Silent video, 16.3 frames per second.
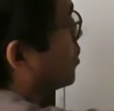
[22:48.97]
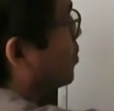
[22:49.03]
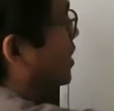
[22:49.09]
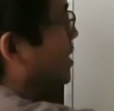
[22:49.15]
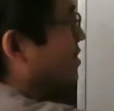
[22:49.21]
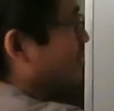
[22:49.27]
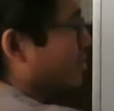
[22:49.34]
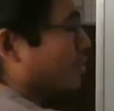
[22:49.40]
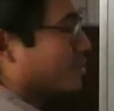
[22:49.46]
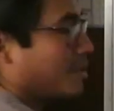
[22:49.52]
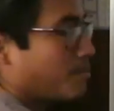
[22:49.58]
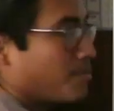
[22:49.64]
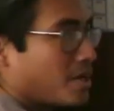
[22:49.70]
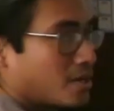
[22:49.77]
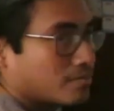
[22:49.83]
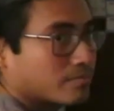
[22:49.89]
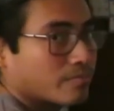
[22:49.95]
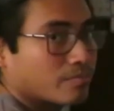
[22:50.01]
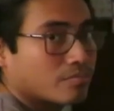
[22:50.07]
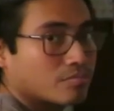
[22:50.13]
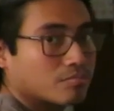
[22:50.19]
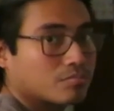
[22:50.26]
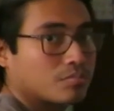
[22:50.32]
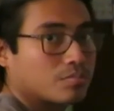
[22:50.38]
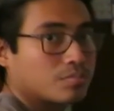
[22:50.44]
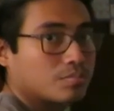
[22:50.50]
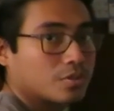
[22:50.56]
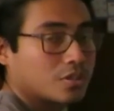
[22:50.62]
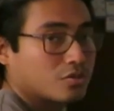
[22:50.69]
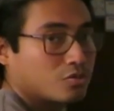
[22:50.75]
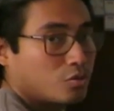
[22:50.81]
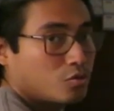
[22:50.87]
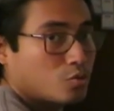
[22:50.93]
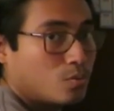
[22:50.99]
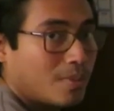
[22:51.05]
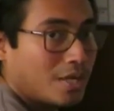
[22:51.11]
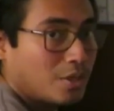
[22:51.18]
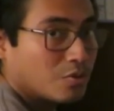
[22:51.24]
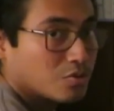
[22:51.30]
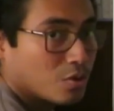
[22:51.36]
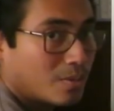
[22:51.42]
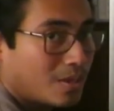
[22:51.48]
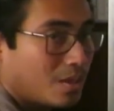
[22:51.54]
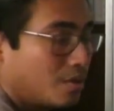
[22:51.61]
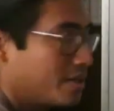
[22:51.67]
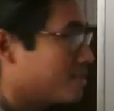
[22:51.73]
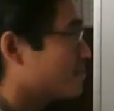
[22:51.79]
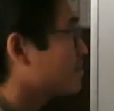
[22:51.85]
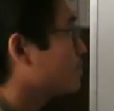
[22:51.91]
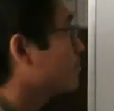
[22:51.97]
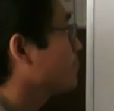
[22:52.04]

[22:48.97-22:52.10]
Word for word: o igual que 0 también estoy sumando esos valores.